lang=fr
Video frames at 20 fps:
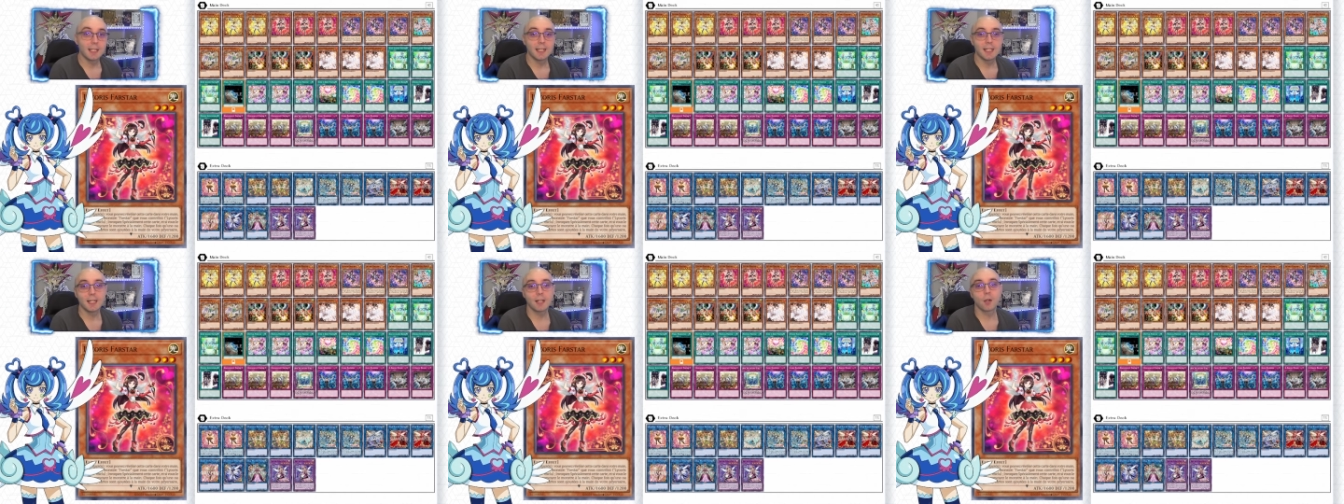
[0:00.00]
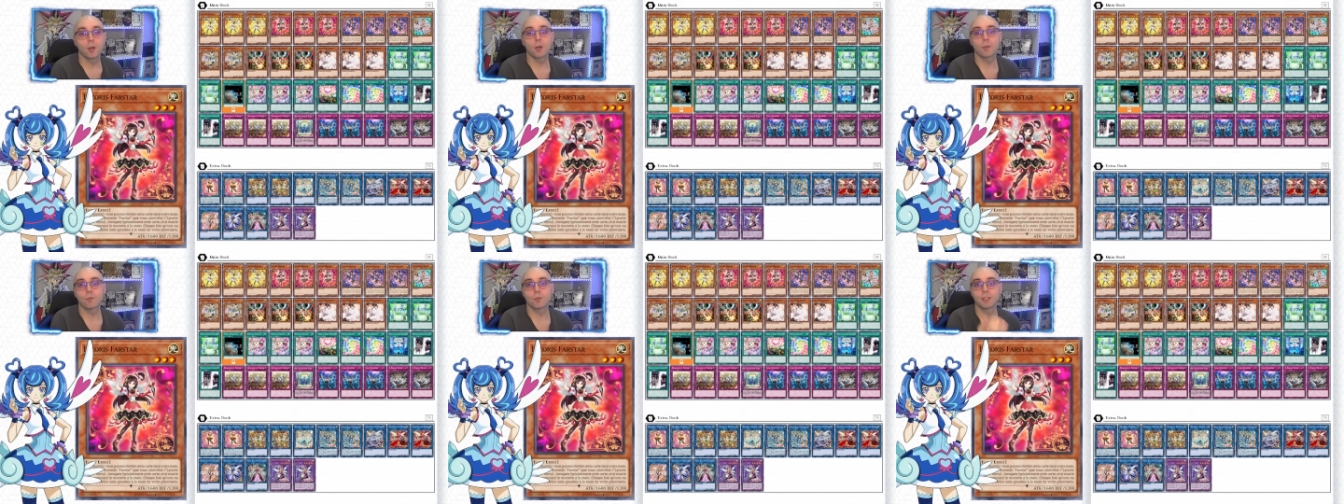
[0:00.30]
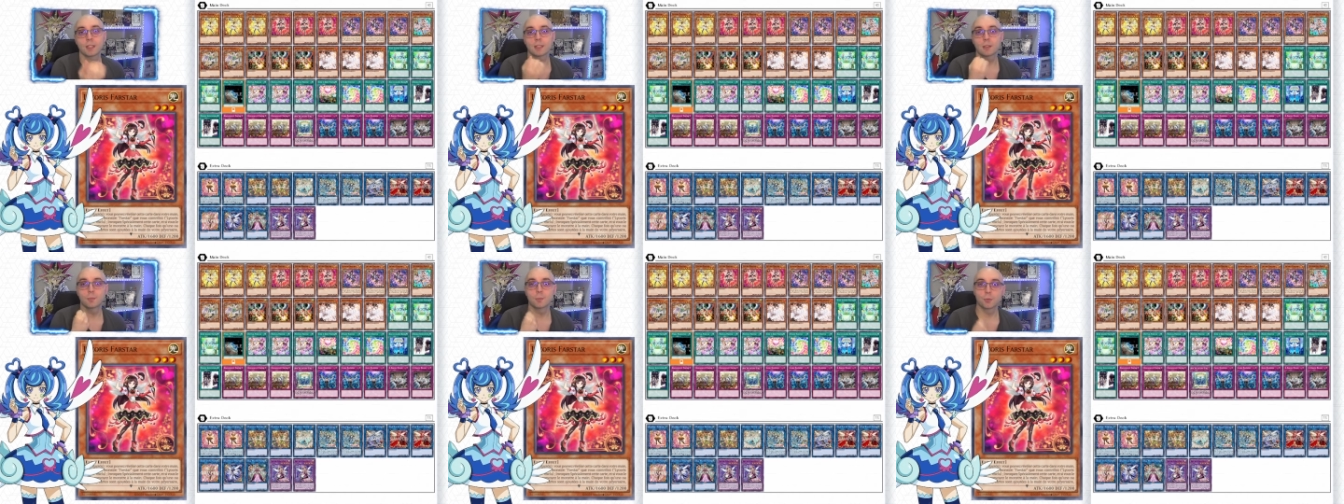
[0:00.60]
et
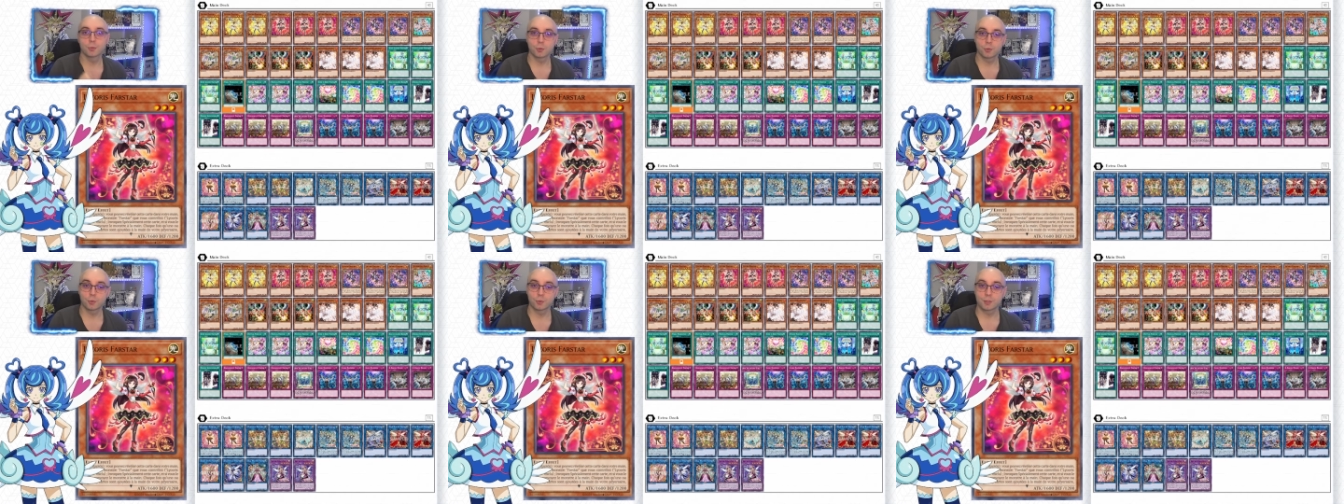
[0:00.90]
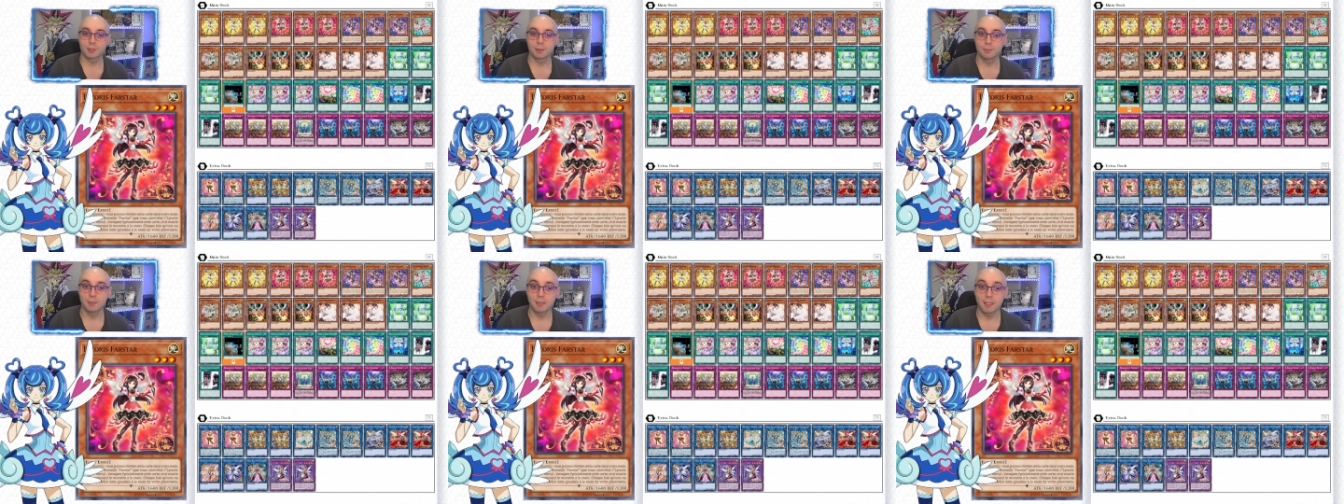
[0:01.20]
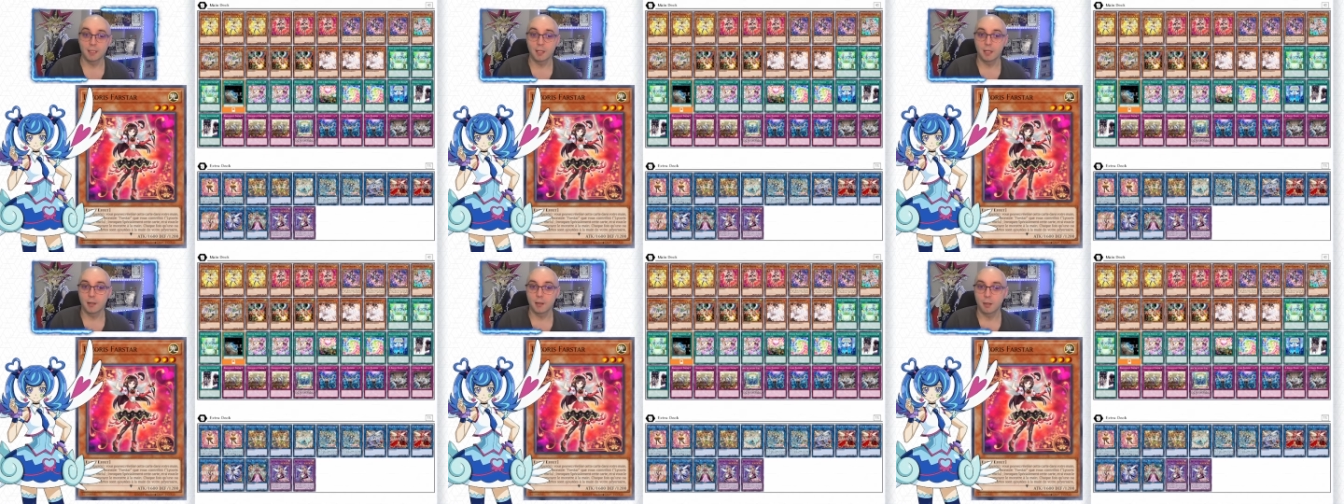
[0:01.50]
renvoyer le monstre
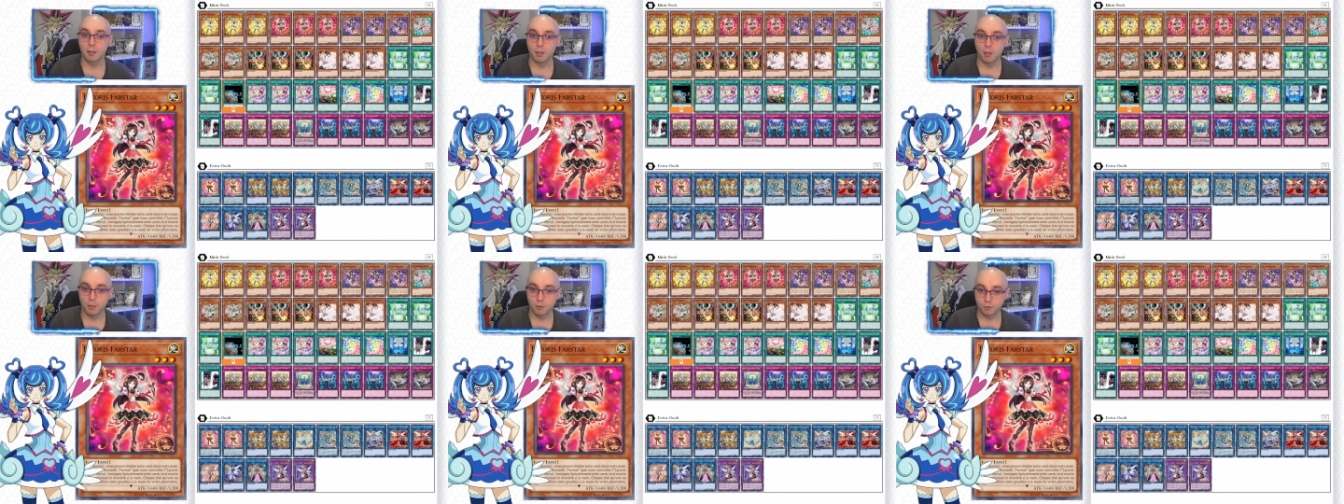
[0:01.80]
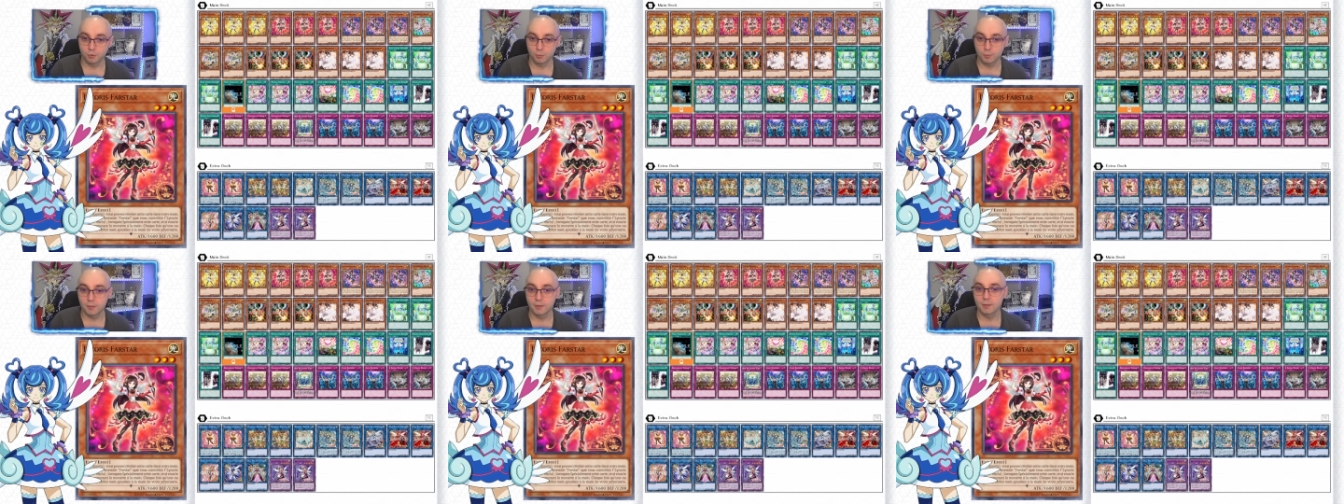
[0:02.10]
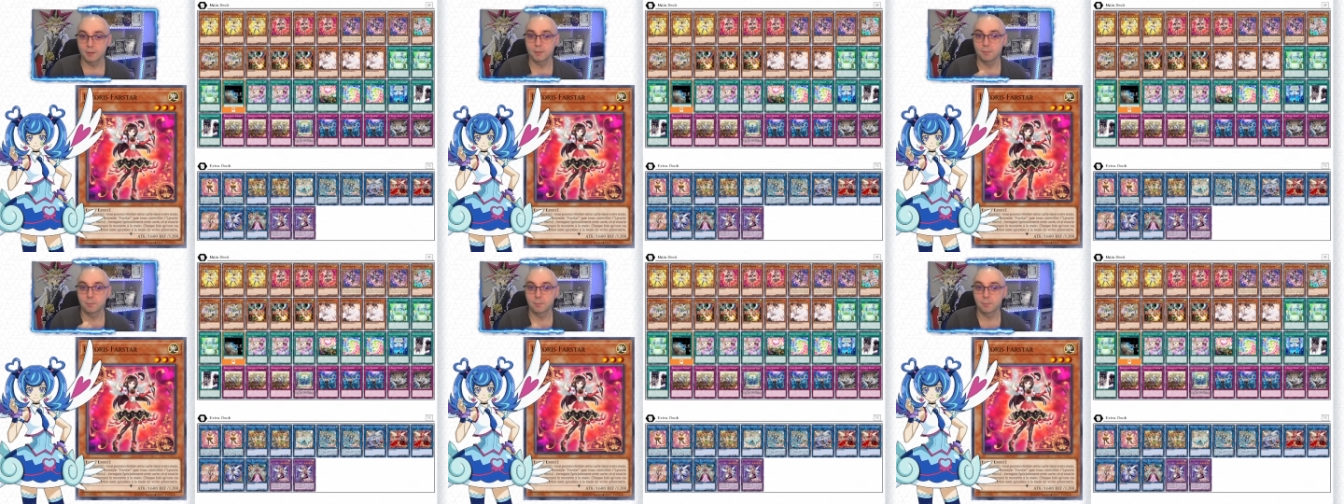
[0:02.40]
ciblé
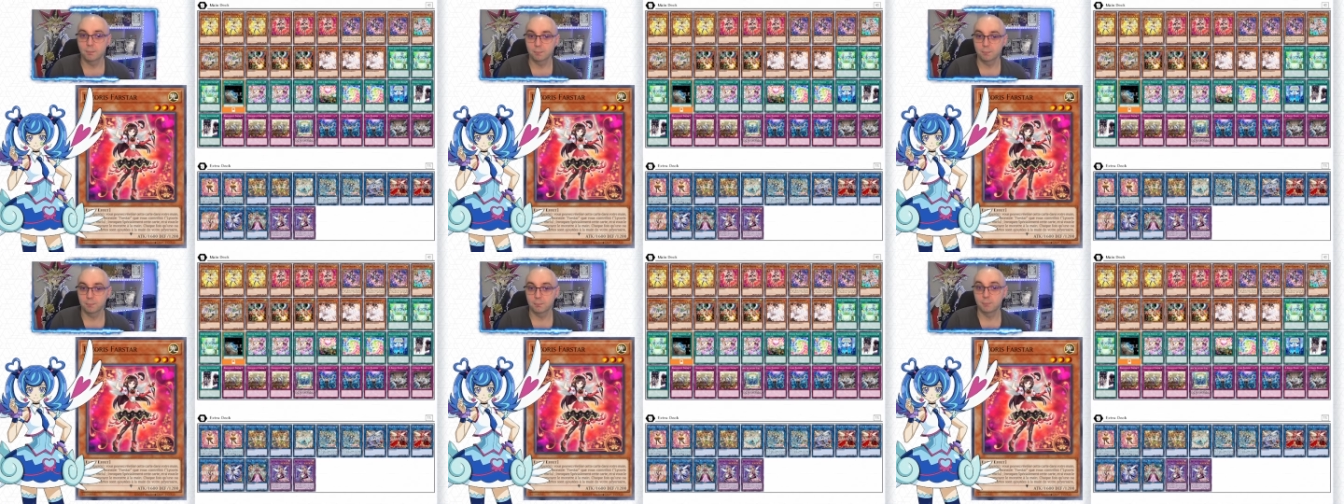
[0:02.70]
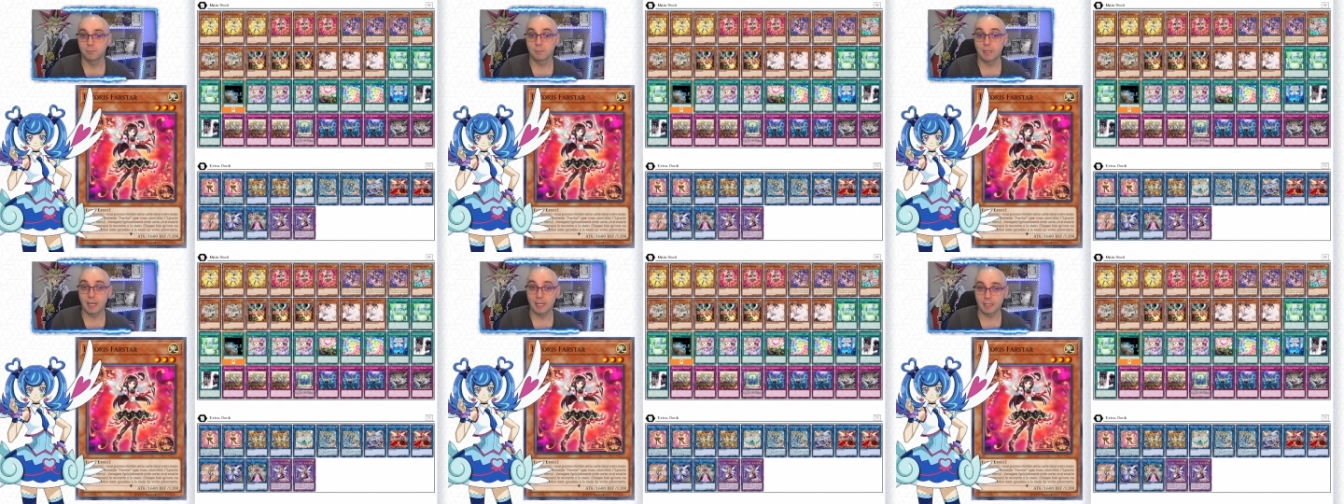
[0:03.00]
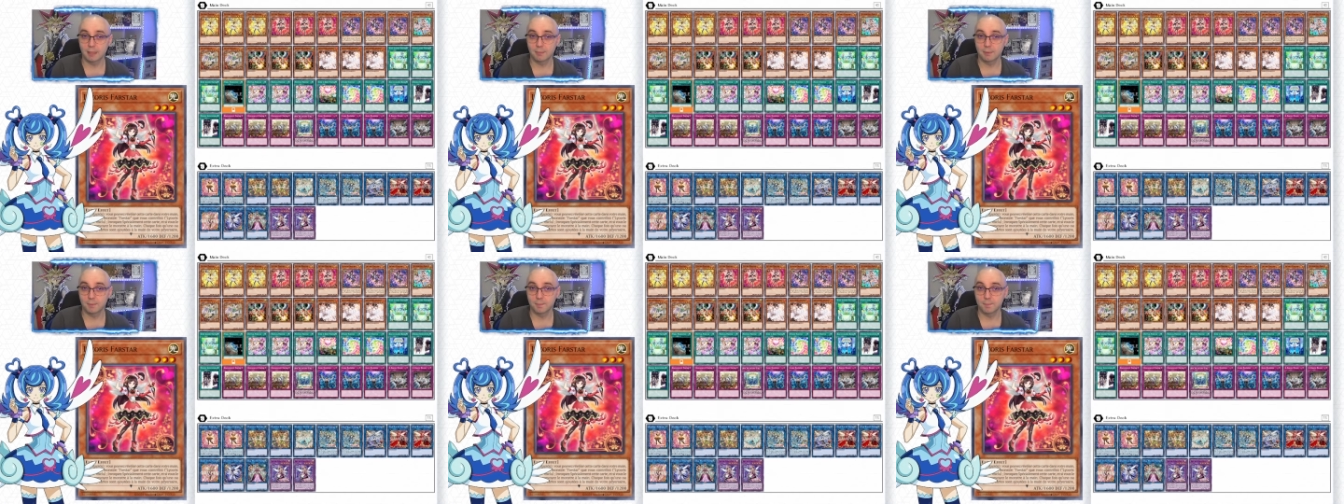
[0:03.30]
ensuite à
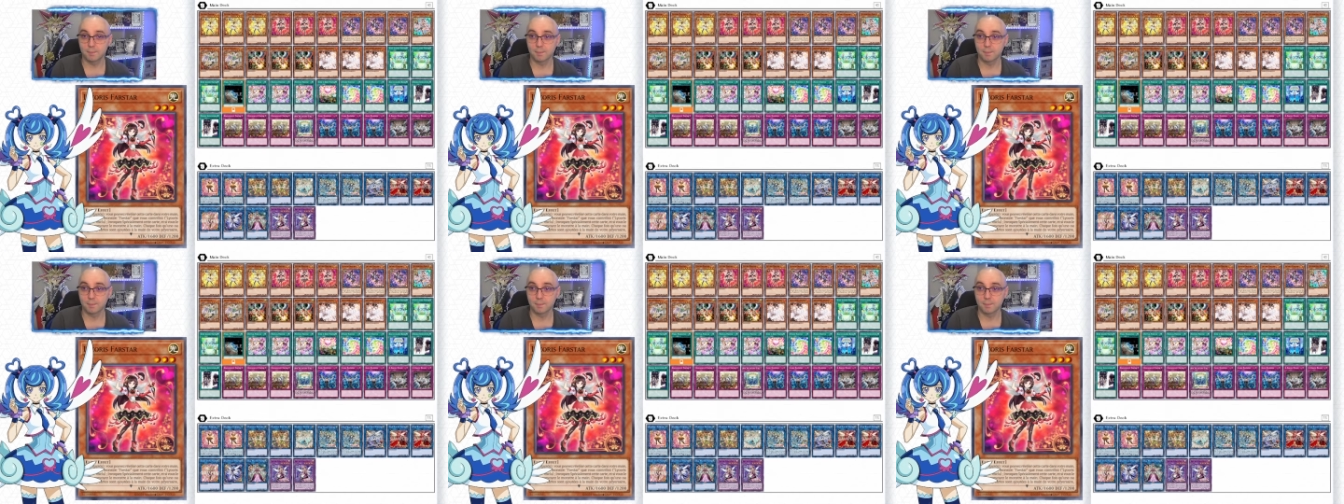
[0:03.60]
la